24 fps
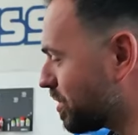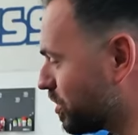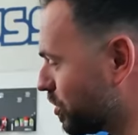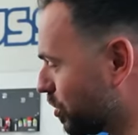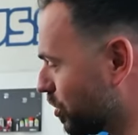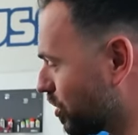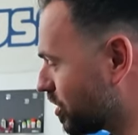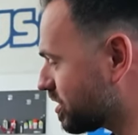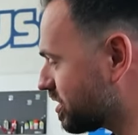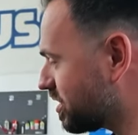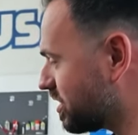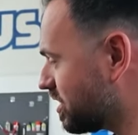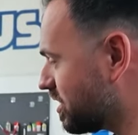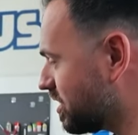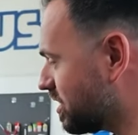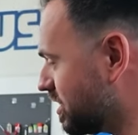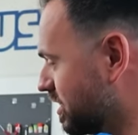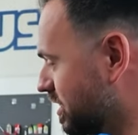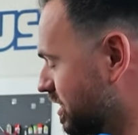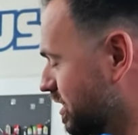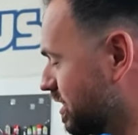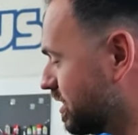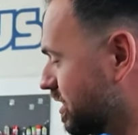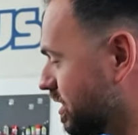man noch die
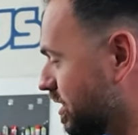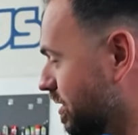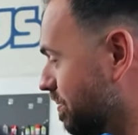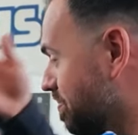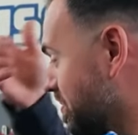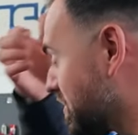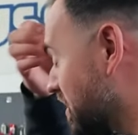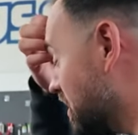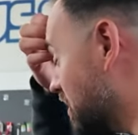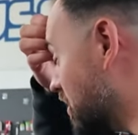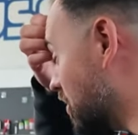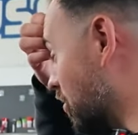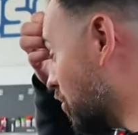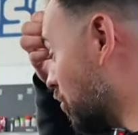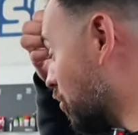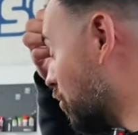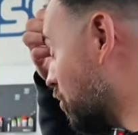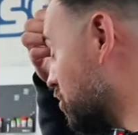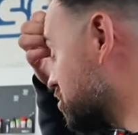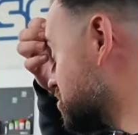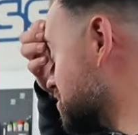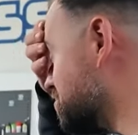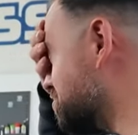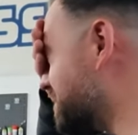
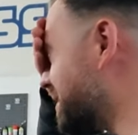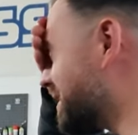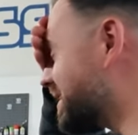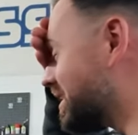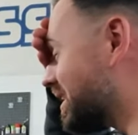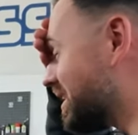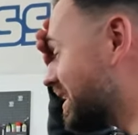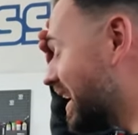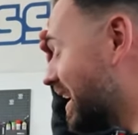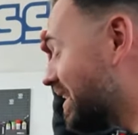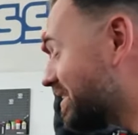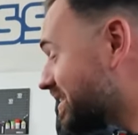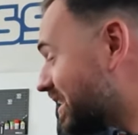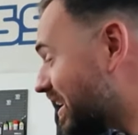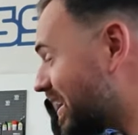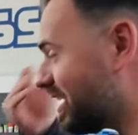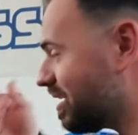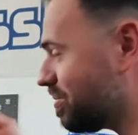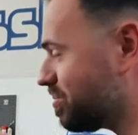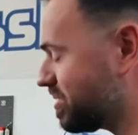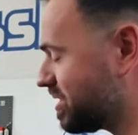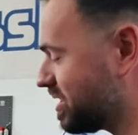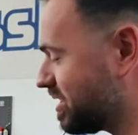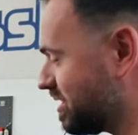orangenen Blinker gern
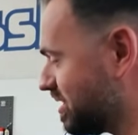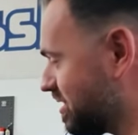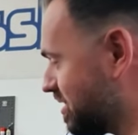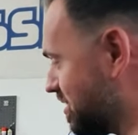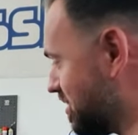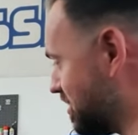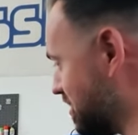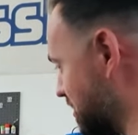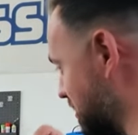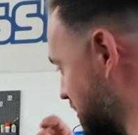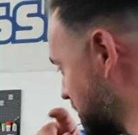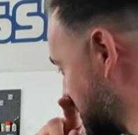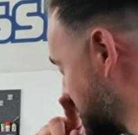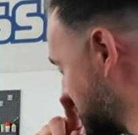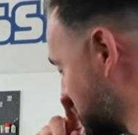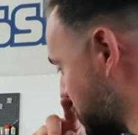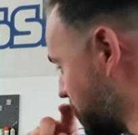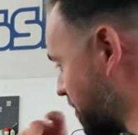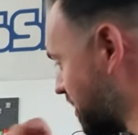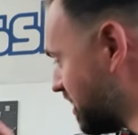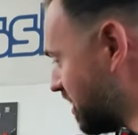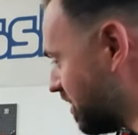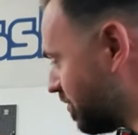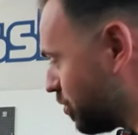gehabt.
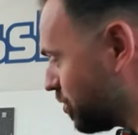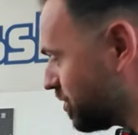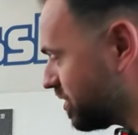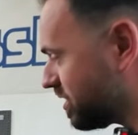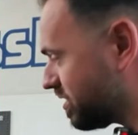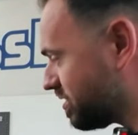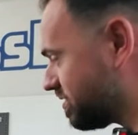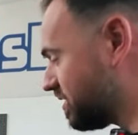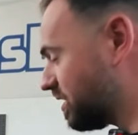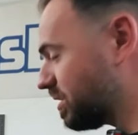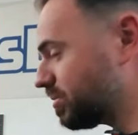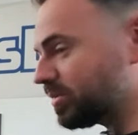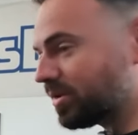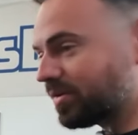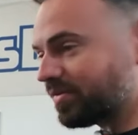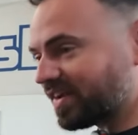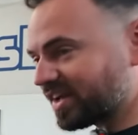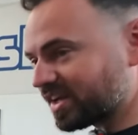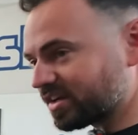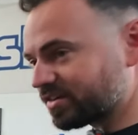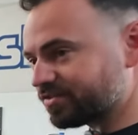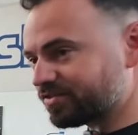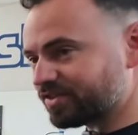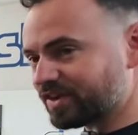Später wurden die immer
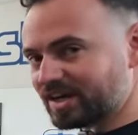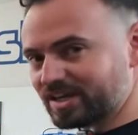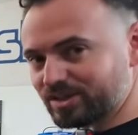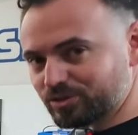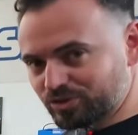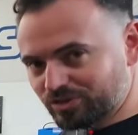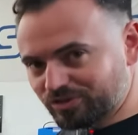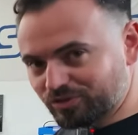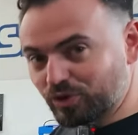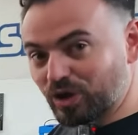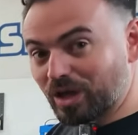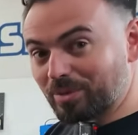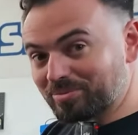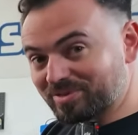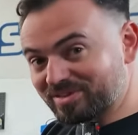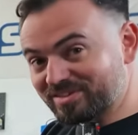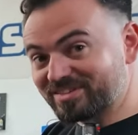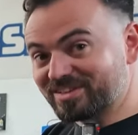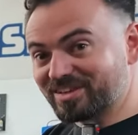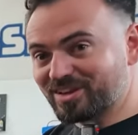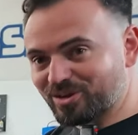weggefallen oder früher hat man sie